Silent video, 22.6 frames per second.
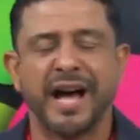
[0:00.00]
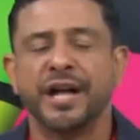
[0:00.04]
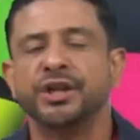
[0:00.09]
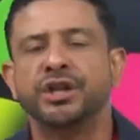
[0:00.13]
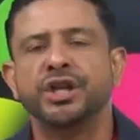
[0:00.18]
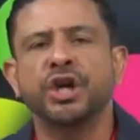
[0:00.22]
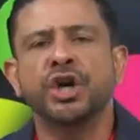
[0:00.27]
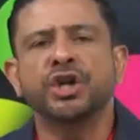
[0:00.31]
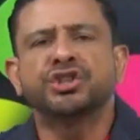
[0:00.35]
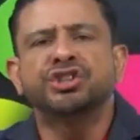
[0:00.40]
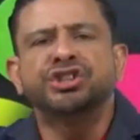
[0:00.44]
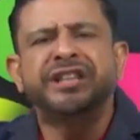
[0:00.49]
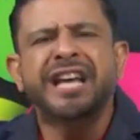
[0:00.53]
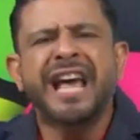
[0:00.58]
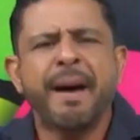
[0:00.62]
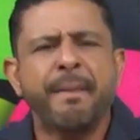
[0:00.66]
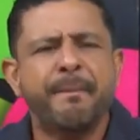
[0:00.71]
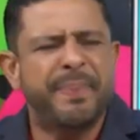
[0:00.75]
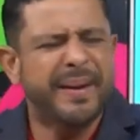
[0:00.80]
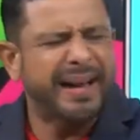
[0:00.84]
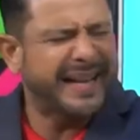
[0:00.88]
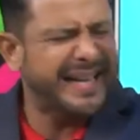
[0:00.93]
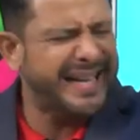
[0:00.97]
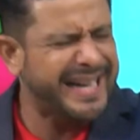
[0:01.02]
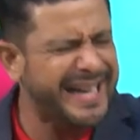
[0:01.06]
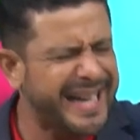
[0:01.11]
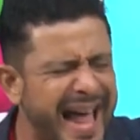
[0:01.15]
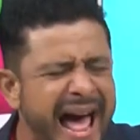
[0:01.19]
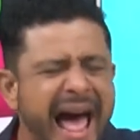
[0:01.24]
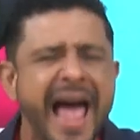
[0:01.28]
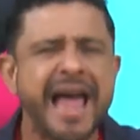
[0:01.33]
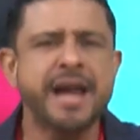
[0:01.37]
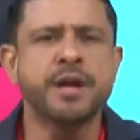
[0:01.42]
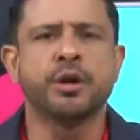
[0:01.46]
Dios siempre
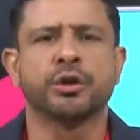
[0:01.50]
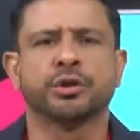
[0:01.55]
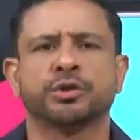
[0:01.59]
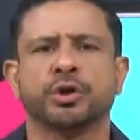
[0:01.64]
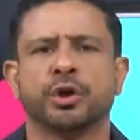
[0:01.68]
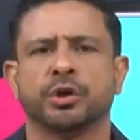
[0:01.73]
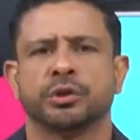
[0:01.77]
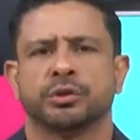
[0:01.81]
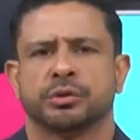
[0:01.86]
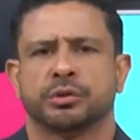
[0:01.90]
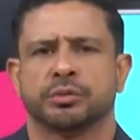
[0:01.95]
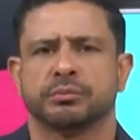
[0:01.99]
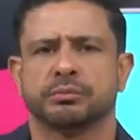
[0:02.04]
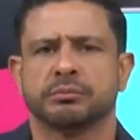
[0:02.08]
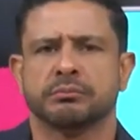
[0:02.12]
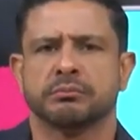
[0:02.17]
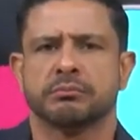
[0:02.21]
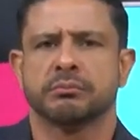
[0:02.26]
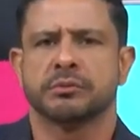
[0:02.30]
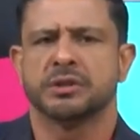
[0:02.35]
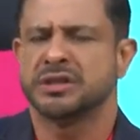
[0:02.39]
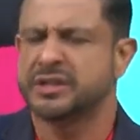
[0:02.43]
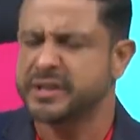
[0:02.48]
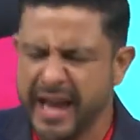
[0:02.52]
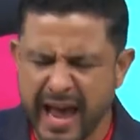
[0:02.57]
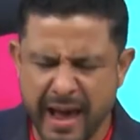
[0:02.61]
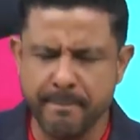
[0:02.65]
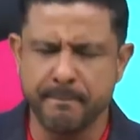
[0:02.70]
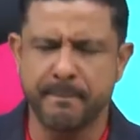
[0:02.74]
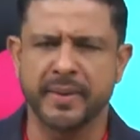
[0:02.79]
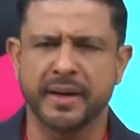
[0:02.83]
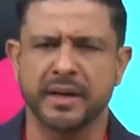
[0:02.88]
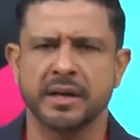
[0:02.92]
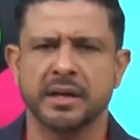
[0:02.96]
cree en nosotros.
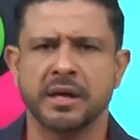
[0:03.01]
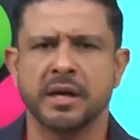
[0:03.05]
Siempre.